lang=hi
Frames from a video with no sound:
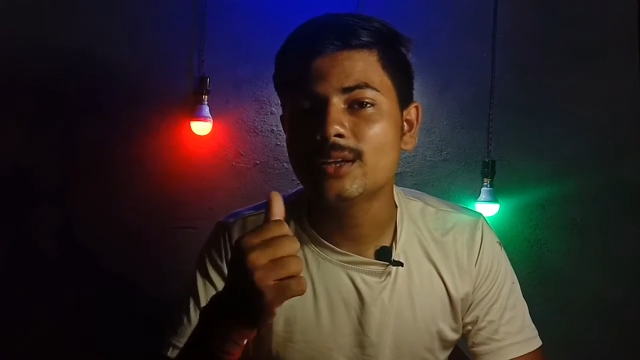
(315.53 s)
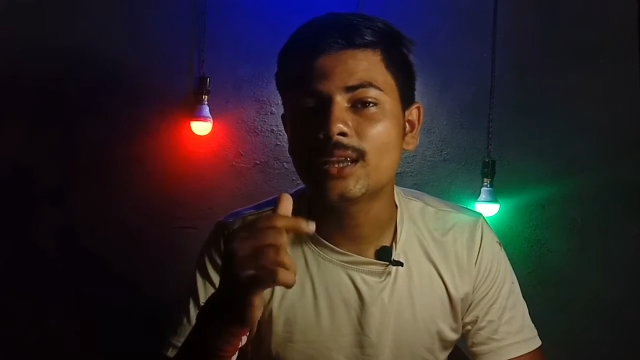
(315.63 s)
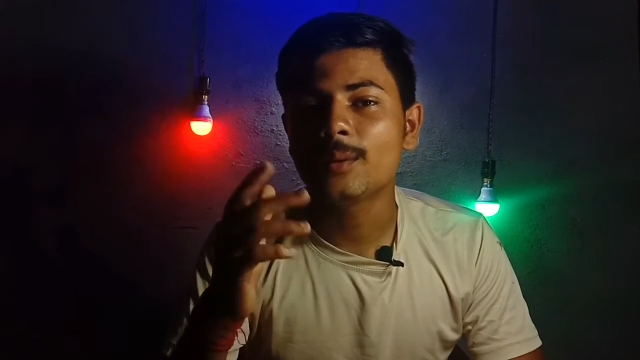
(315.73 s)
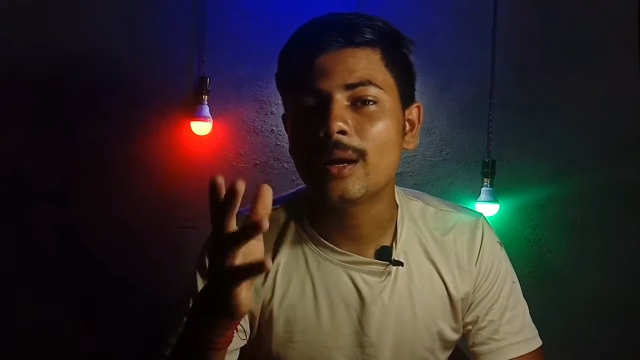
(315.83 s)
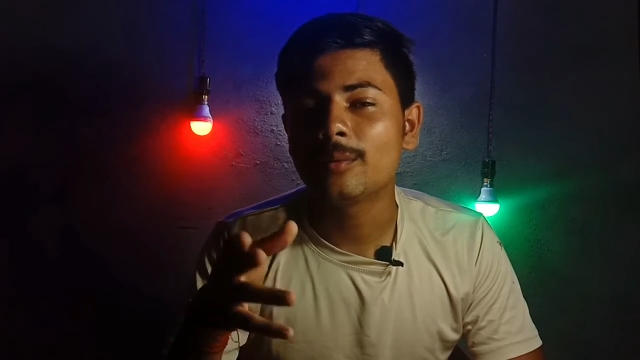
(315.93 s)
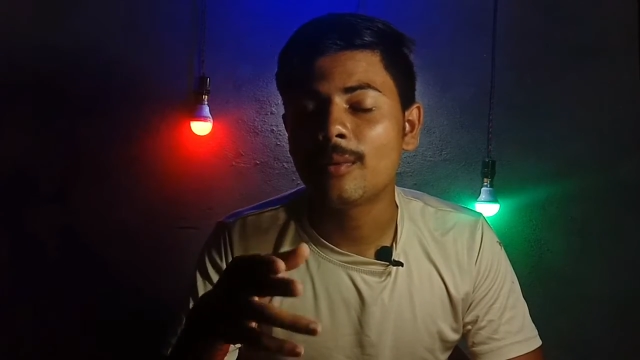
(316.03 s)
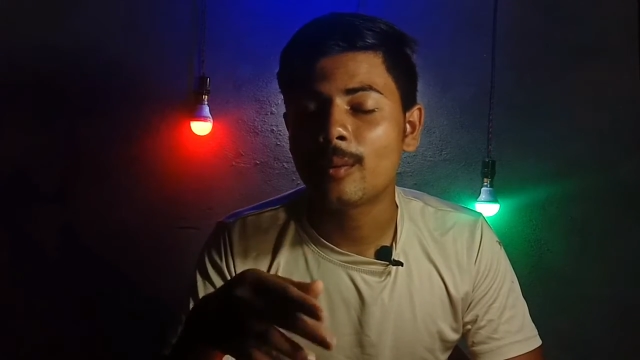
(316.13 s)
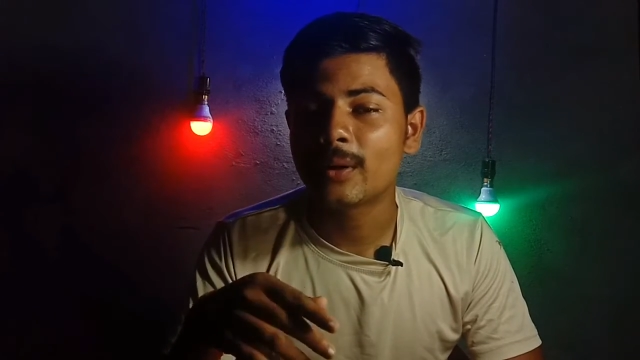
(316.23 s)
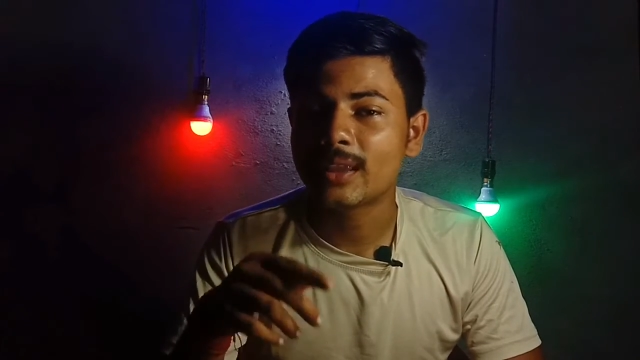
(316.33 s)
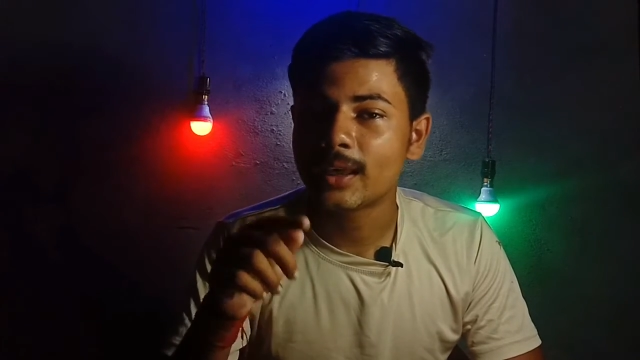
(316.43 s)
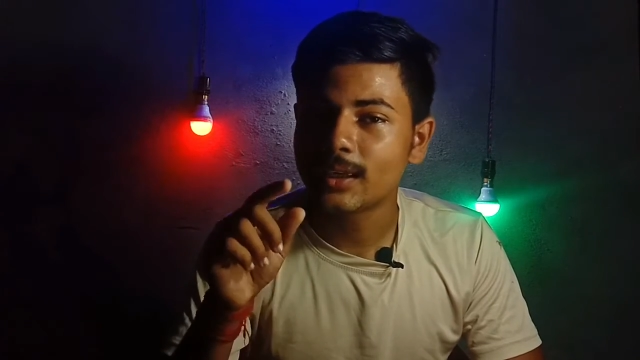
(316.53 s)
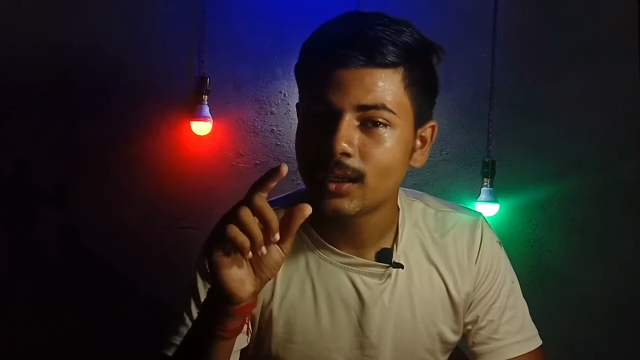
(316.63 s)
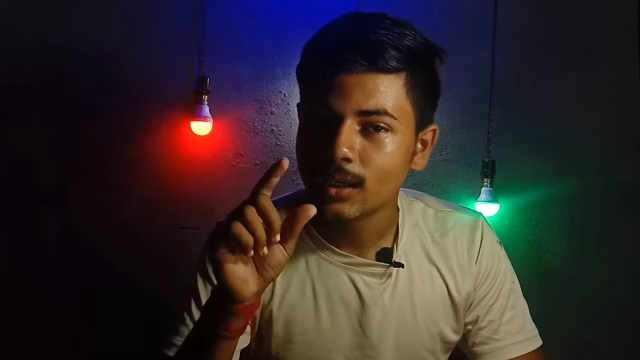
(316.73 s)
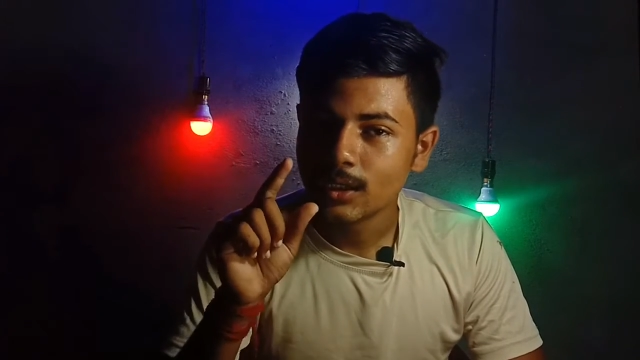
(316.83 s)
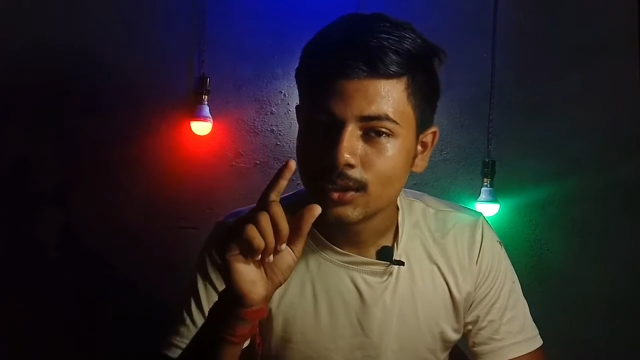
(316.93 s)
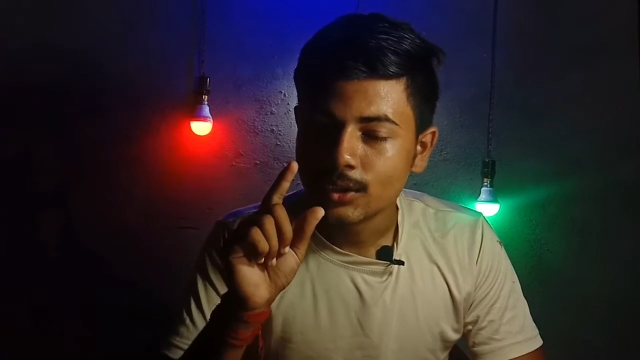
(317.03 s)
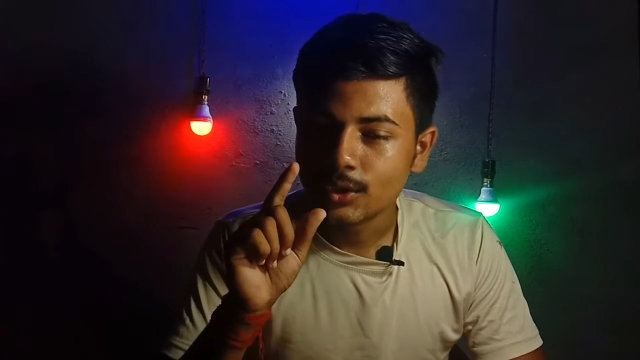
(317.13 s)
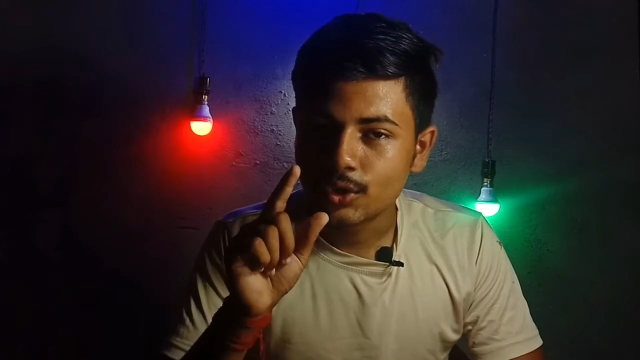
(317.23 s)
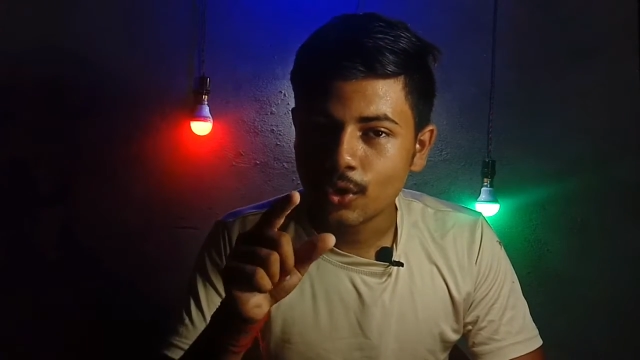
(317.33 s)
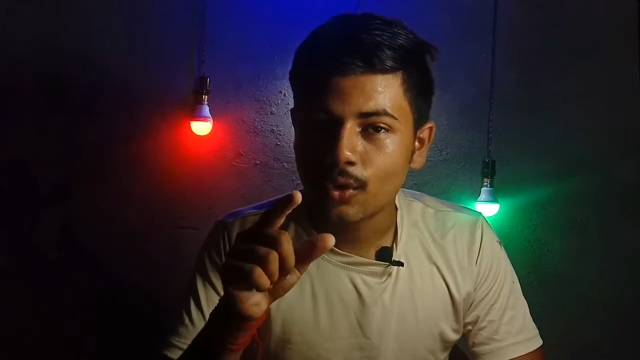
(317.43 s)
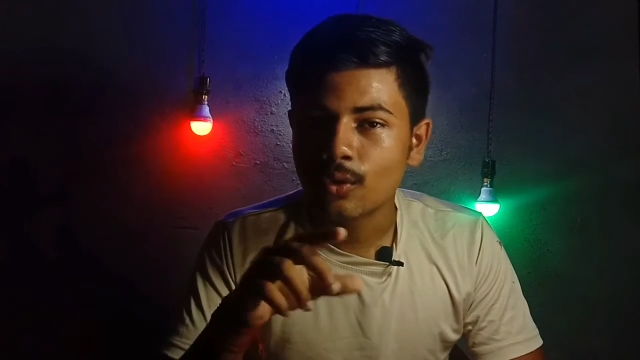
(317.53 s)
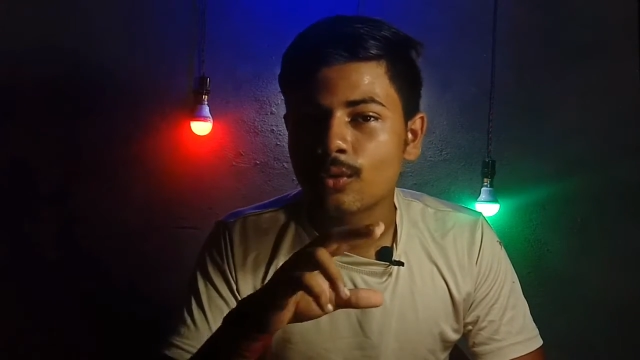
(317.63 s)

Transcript: बन जाती है बाद में मालूम पड़ता है कि जो